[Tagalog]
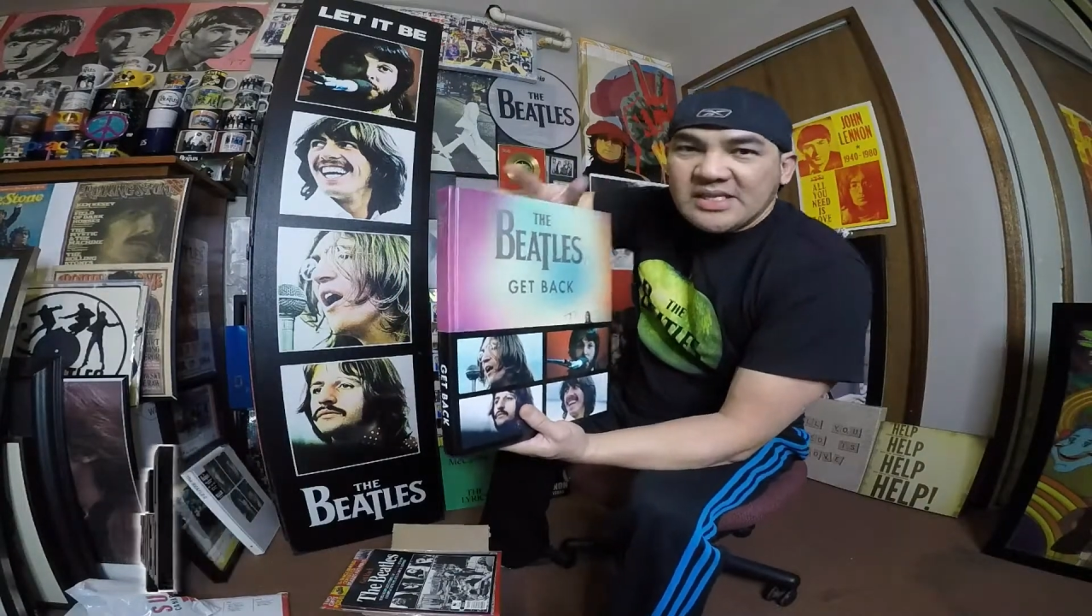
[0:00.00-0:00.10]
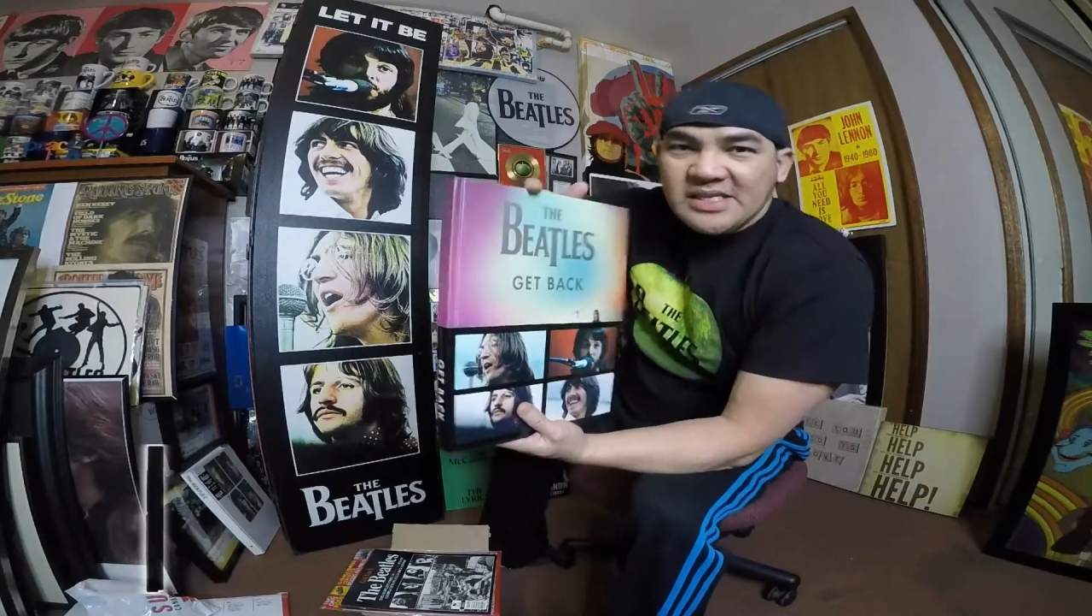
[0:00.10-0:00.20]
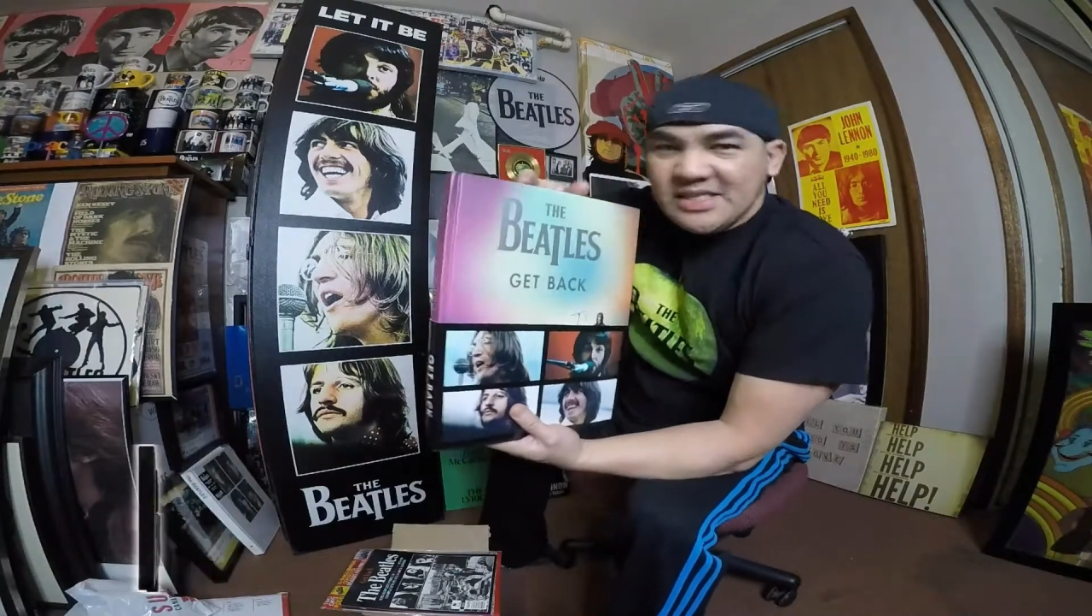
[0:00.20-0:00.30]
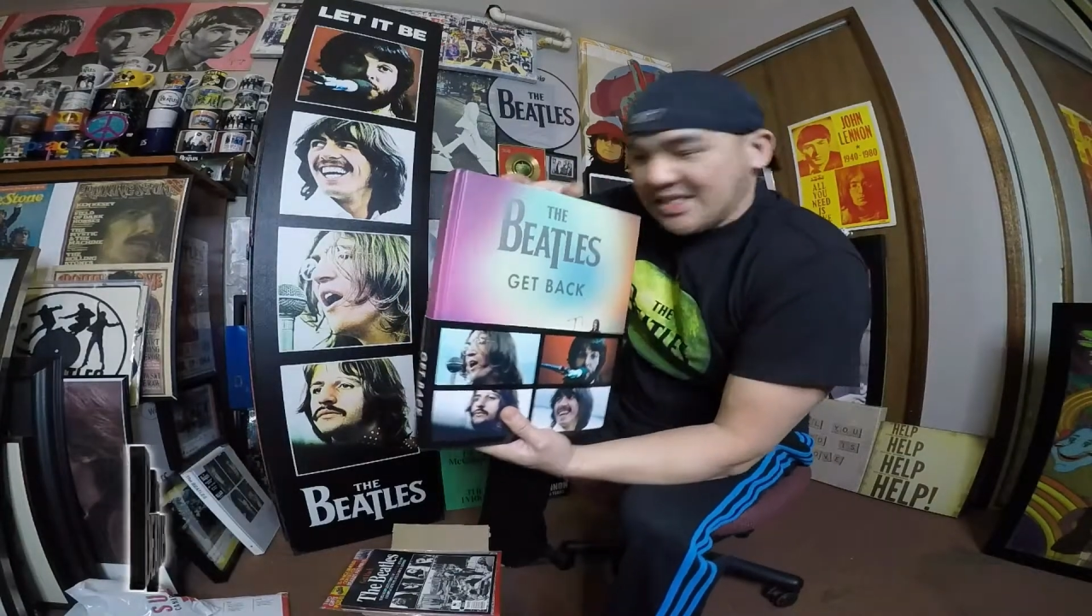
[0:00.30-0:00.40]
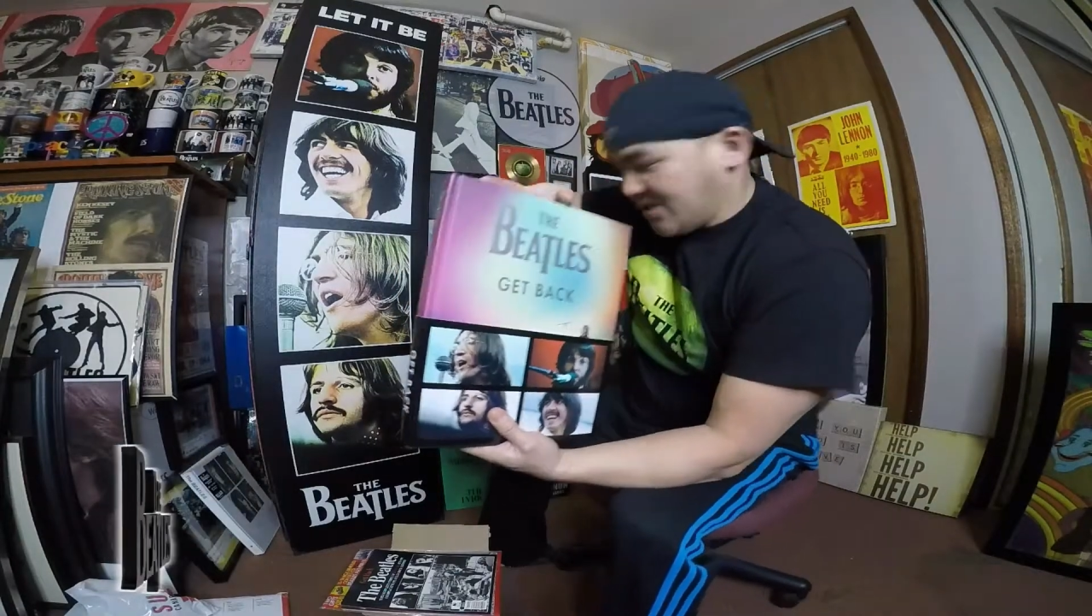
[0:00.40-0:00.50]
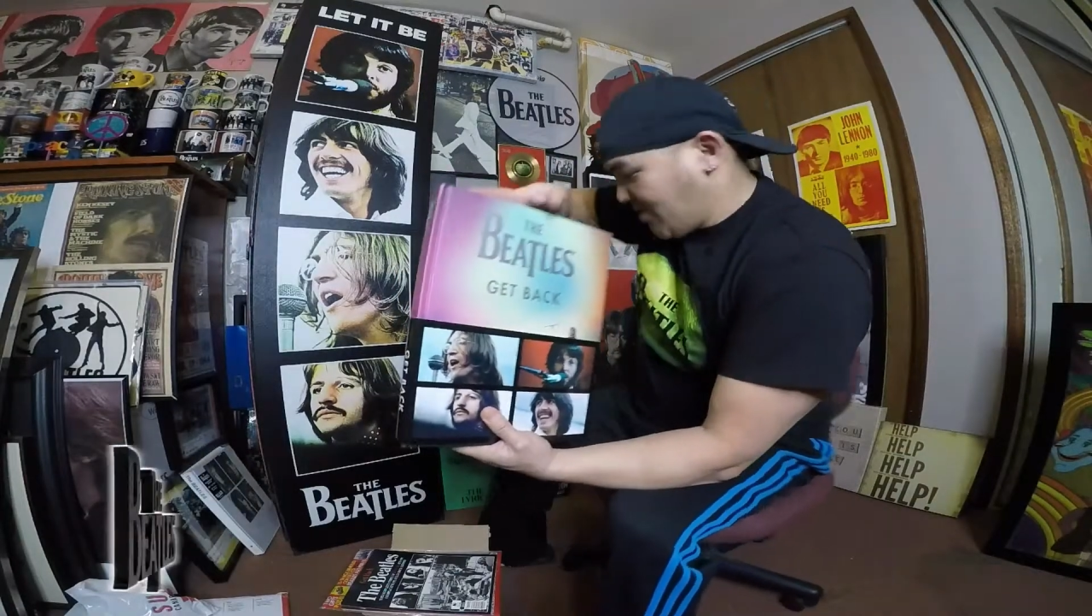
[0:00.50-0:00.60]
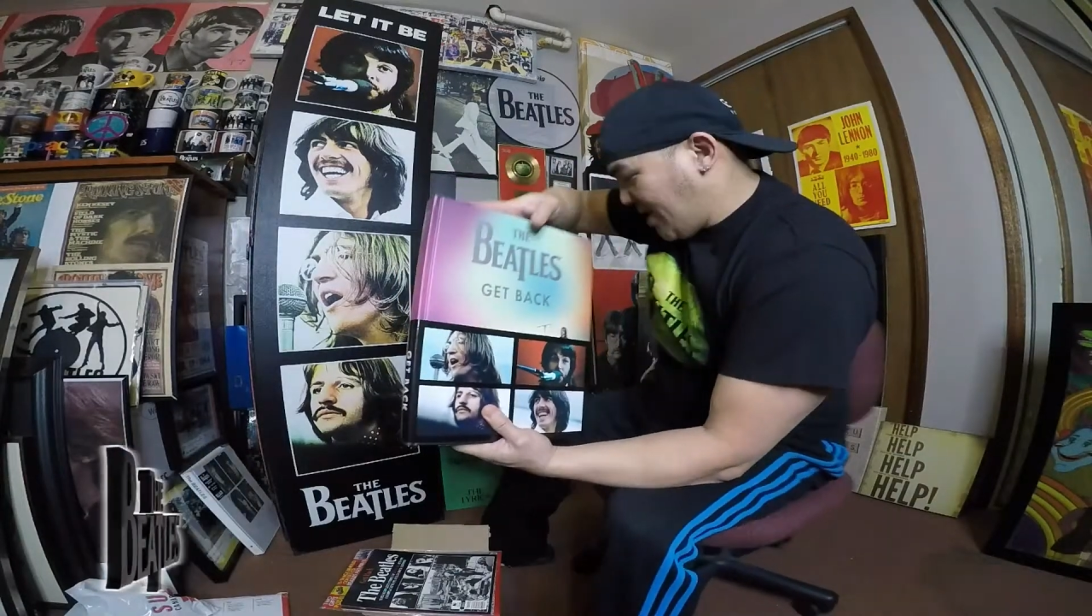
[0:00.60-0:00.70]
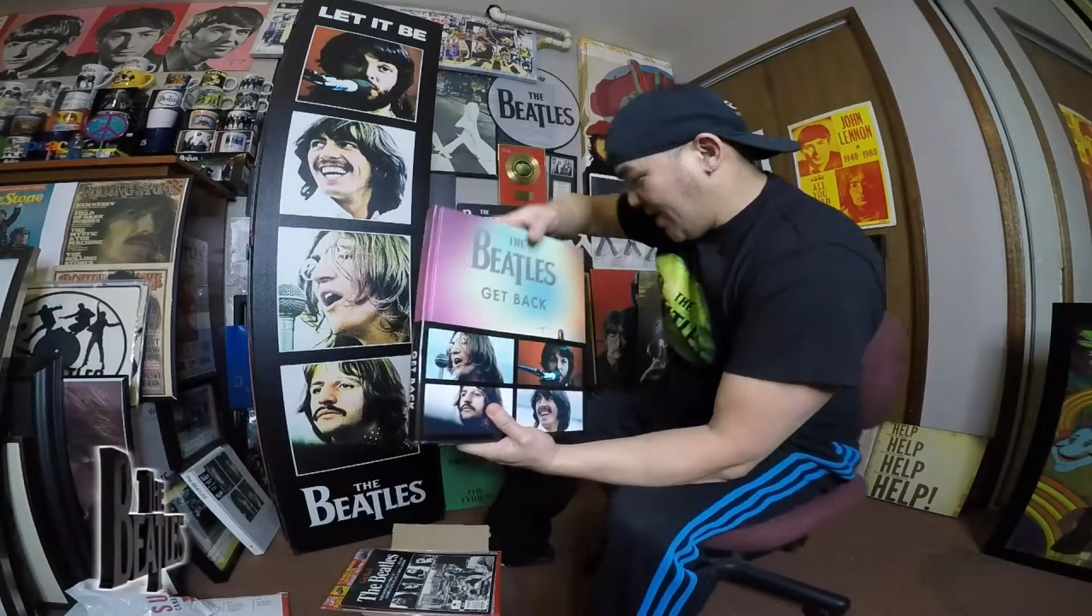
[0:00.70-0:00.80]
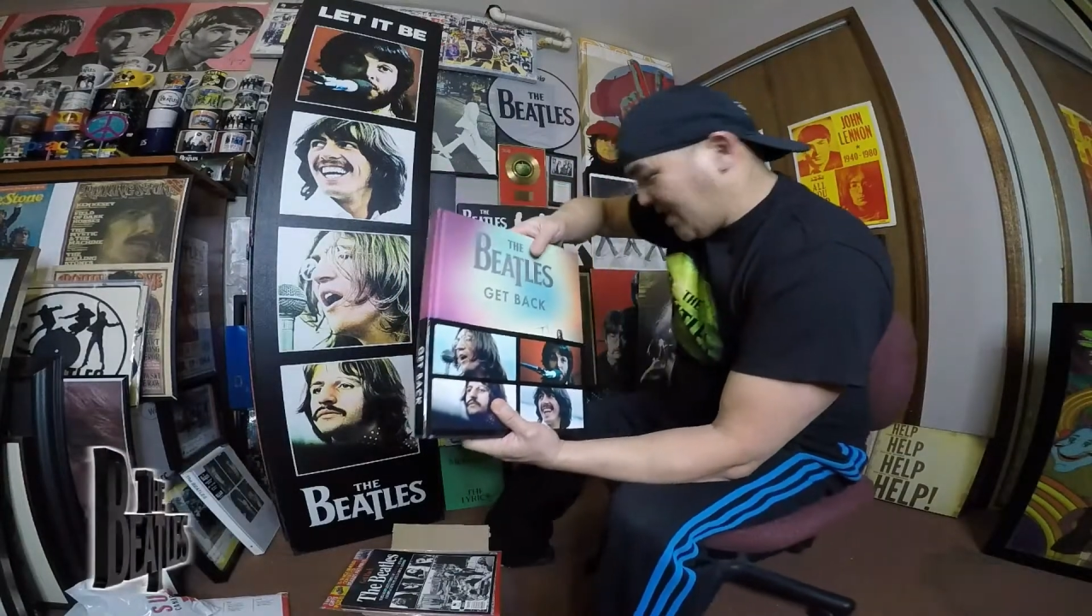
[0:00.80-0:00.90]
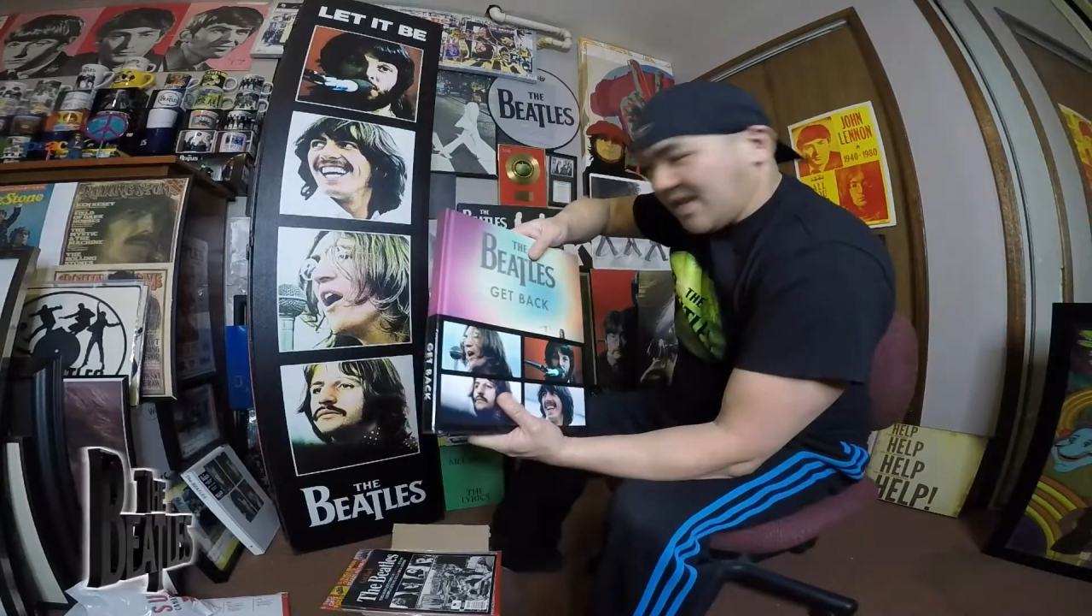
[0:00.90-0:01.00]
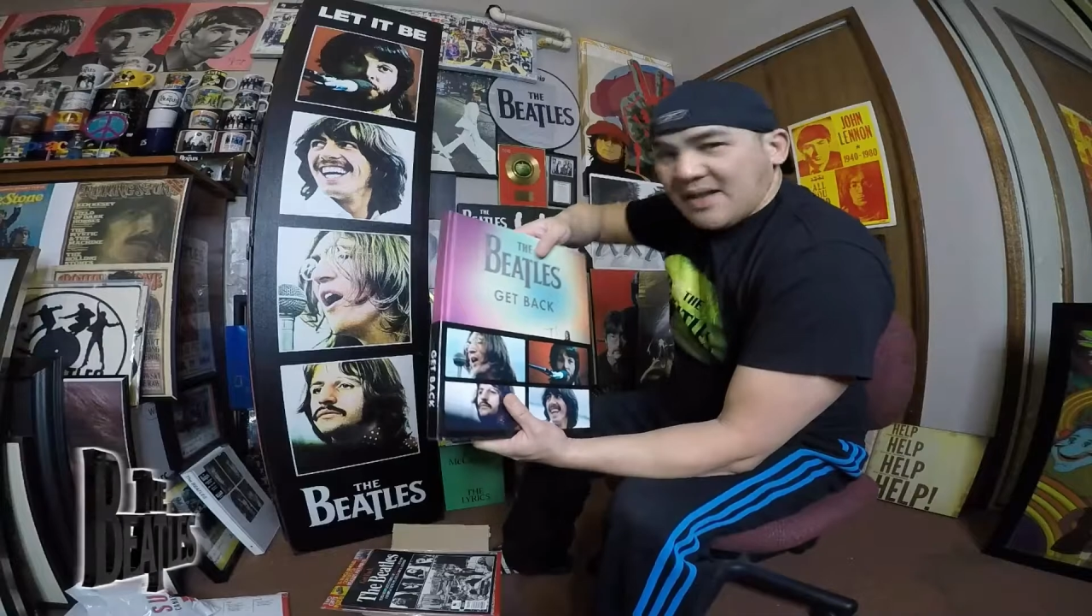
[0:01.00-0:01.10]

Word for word: i-discuss ulit